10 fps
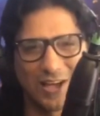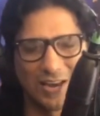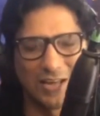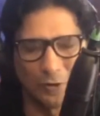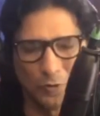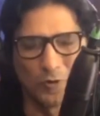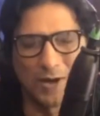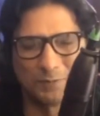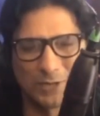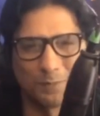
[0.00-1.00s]
अल्लाह हो
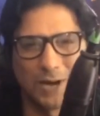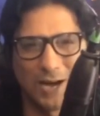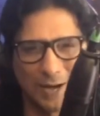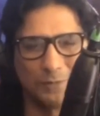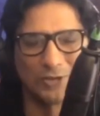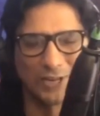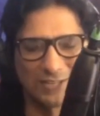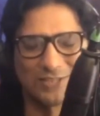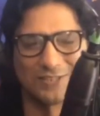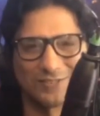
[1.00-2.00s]
आप सबका हामी
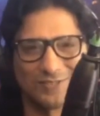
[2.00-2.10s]
नासिर